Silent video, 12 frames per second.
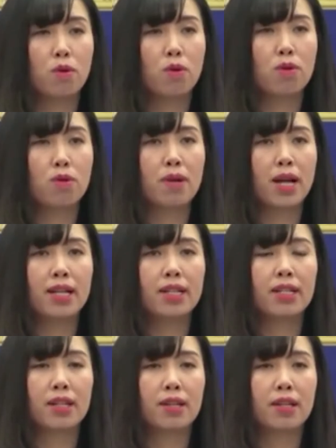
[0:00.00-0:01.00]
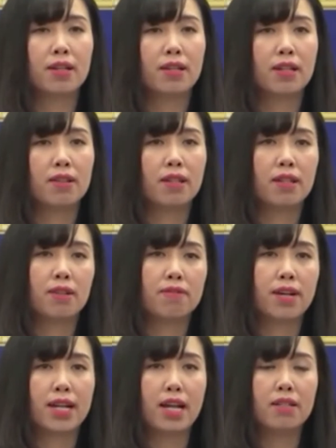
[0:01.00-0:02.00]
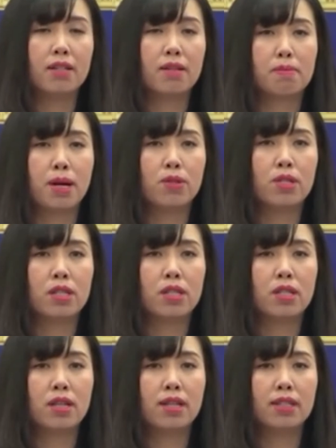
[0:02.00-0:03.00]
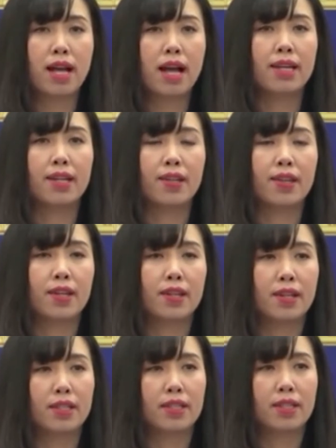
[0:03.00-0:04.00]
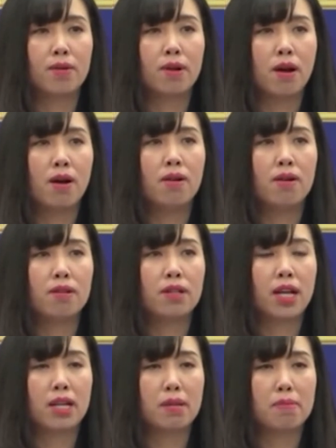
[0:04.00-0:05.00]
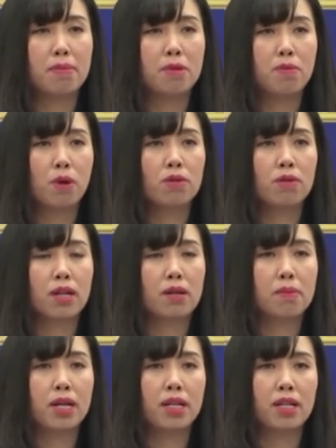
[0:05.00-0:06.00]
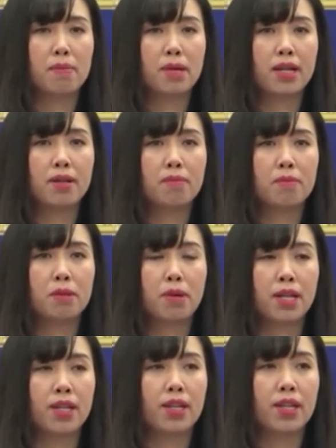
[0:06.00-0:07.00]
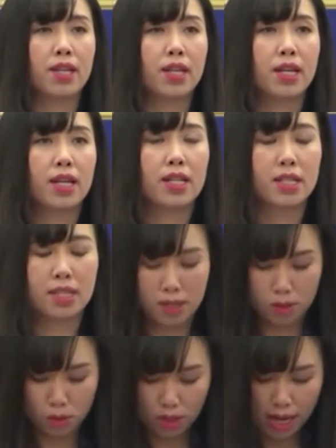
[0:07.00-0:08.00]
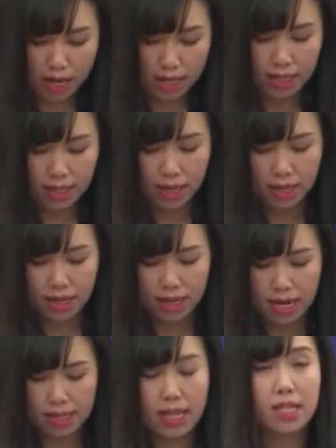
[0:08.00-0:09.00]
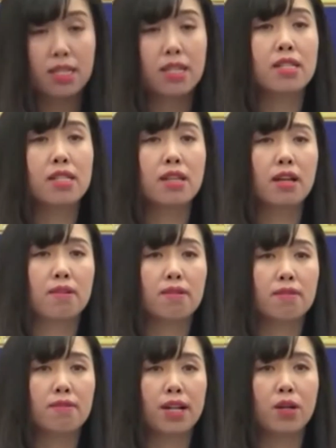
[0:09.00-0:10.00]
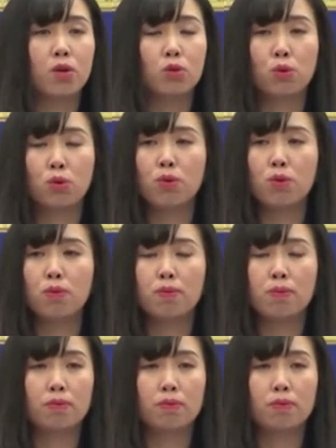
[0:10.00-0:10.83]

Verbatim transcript: về an ninh, thì Việt Nam là một đồng minh cộng sản lâu đời với Bắc Hàn và là quốc gia có giới hạn về minh bạch cũng như giải trình là địa điểm lý tưởng cho những chuyến hàng than tái xuất. Asia